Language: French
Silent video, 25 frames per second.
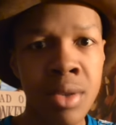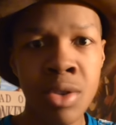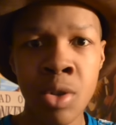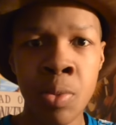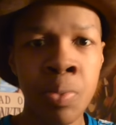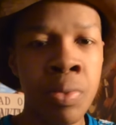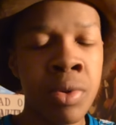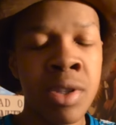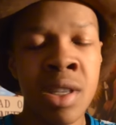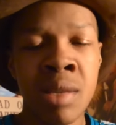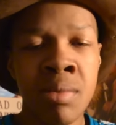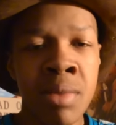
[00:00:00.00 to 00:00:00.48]
tu
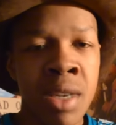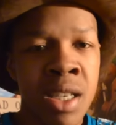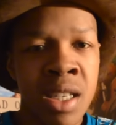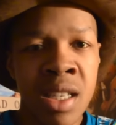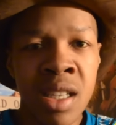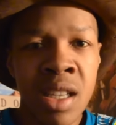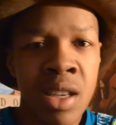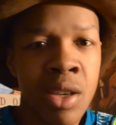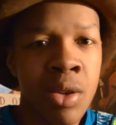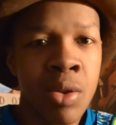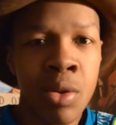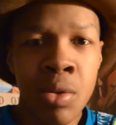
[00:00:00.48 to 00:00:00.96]
peux
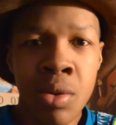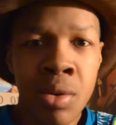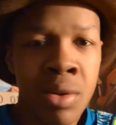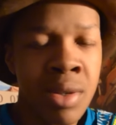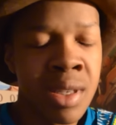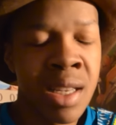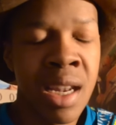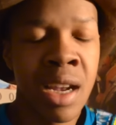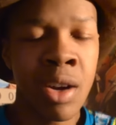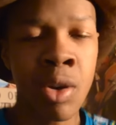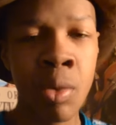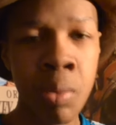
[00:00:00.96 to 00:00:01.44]
t'imaginer que
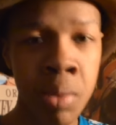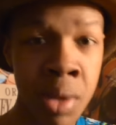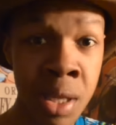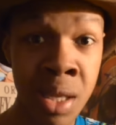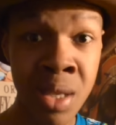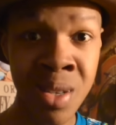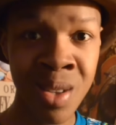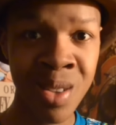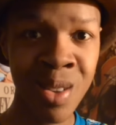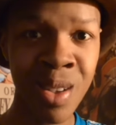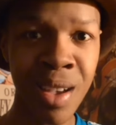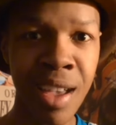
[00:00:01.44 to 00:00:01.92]
c'est la
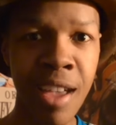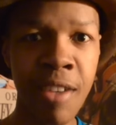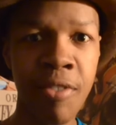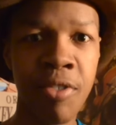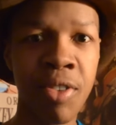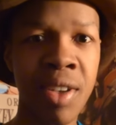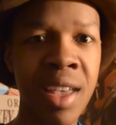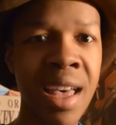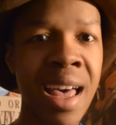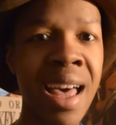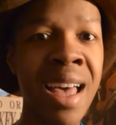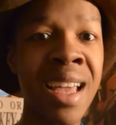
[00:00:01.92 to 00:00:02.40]
combinaison de
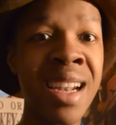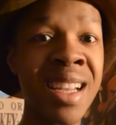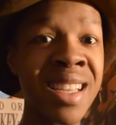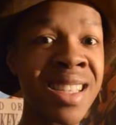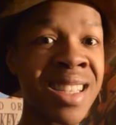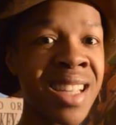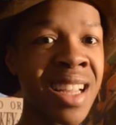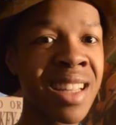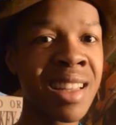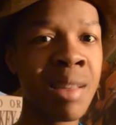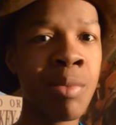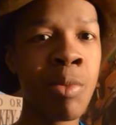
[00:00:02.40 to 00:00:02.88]
rêve, car à
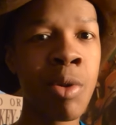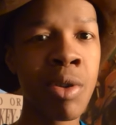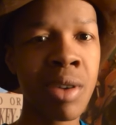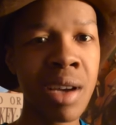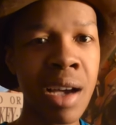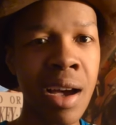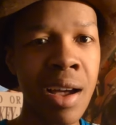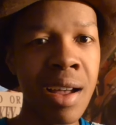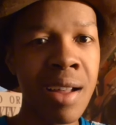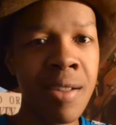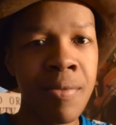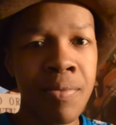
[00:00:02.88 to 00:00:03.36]
l'instar des
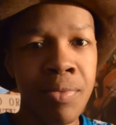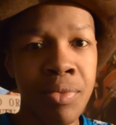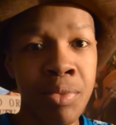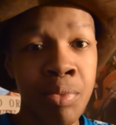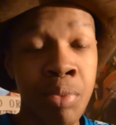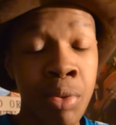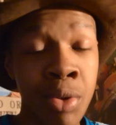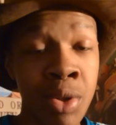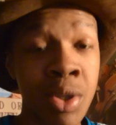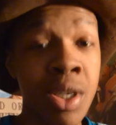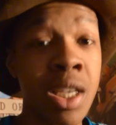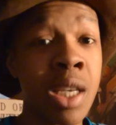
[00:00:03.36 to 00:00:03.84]
mangas,
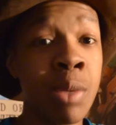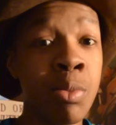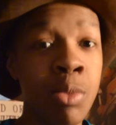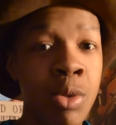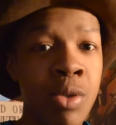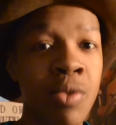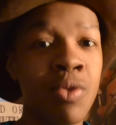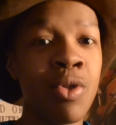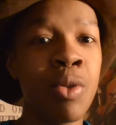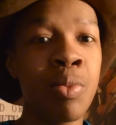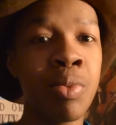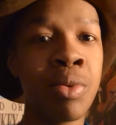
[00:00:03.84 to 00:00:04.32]
pour ceux qui me
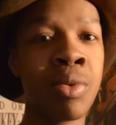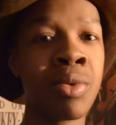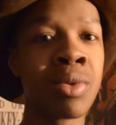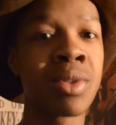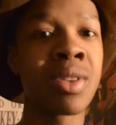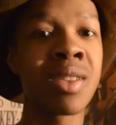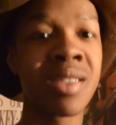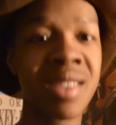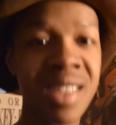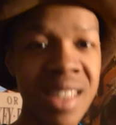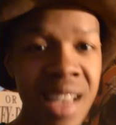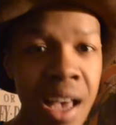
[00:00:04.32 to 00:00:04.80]
suivent depuis
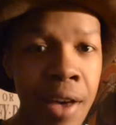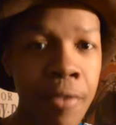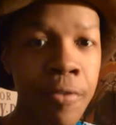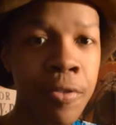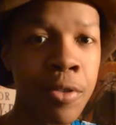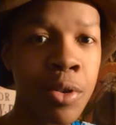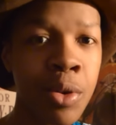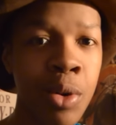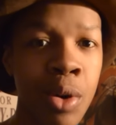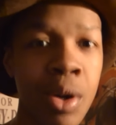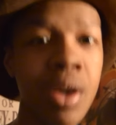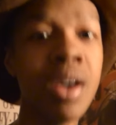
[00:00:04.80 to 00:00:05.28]
longtemps savent
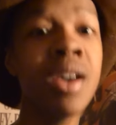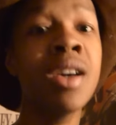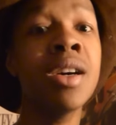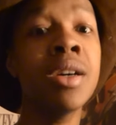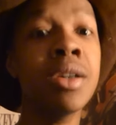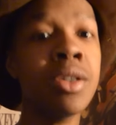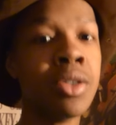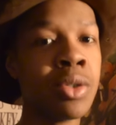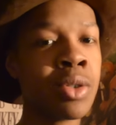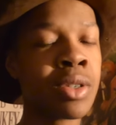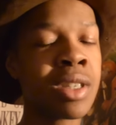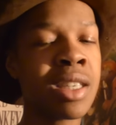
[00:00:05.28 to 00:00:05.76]
que
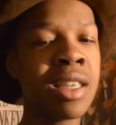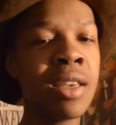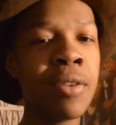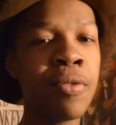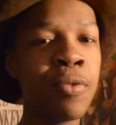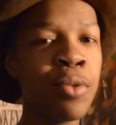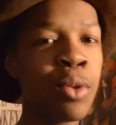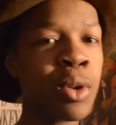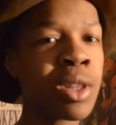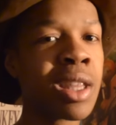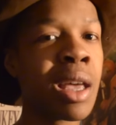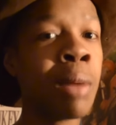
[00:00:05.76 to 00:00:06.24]
je
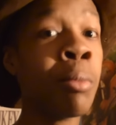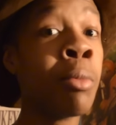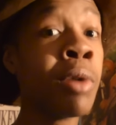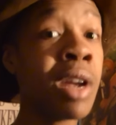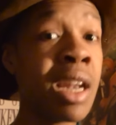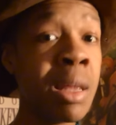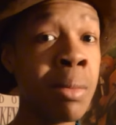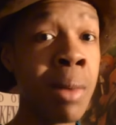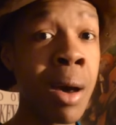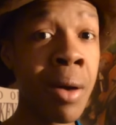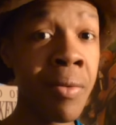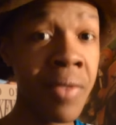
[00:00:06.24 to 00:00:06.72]
kiffe notamment
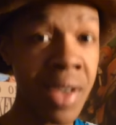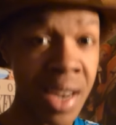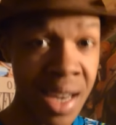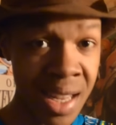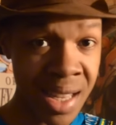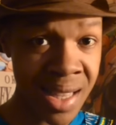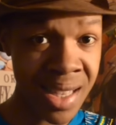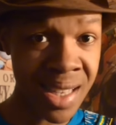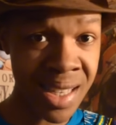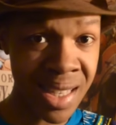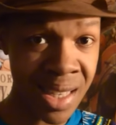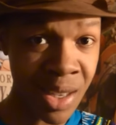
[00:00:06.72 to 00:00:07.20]
les Marvel
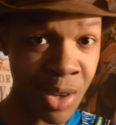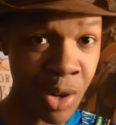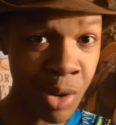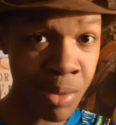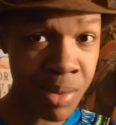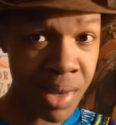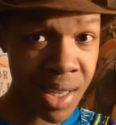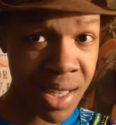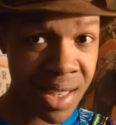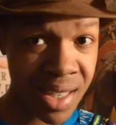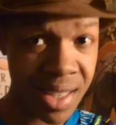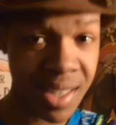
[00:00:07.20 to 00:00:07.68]
et DC
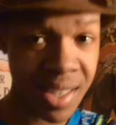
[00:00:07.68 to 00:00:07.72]
Comics.